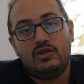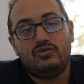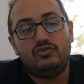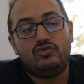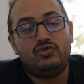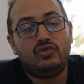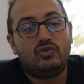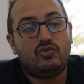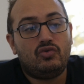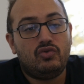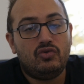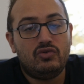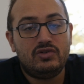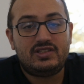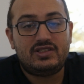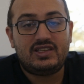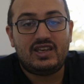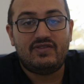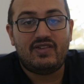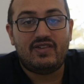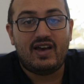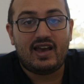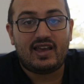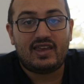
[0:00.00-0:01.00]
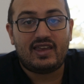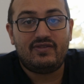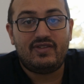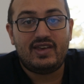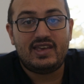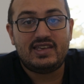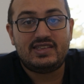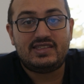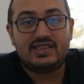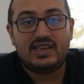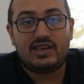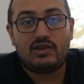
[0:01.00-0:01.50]
Du coup, ce qui va
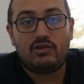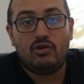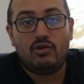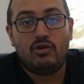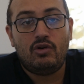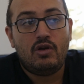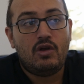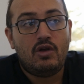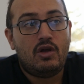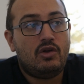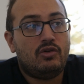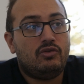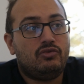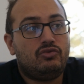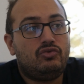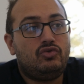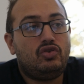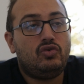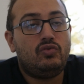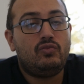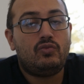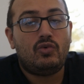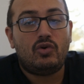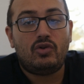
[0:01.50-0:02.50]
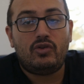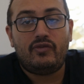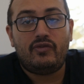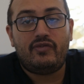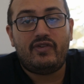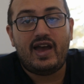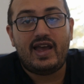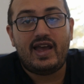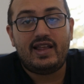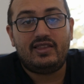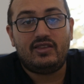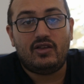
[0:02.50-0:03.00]
arriver, c'est que tout le monde
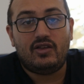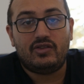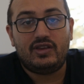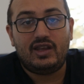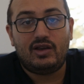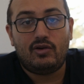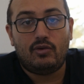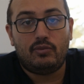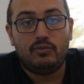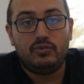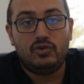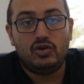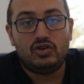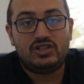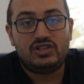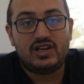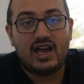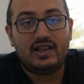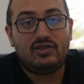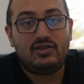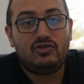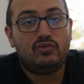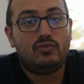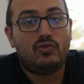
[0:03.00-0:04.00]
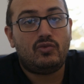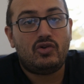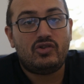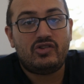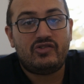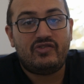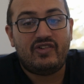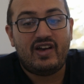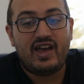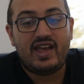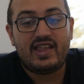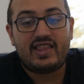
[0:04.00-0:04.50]
va être dans des groupes de chats, tout le
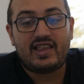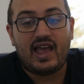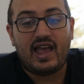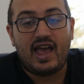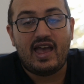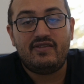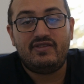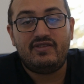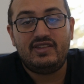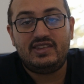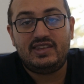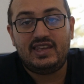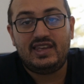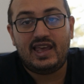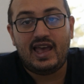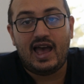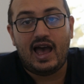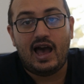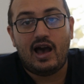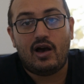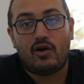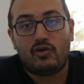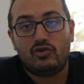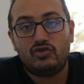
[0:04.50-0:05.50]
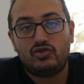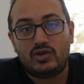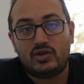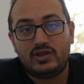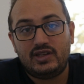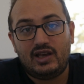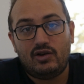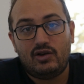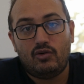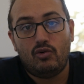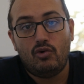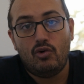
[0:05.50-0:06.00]
monde va être invité à rejoindre
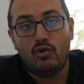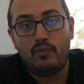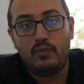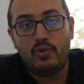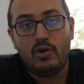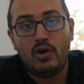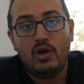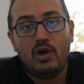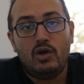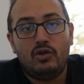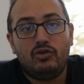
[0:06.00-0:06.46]
des groupes,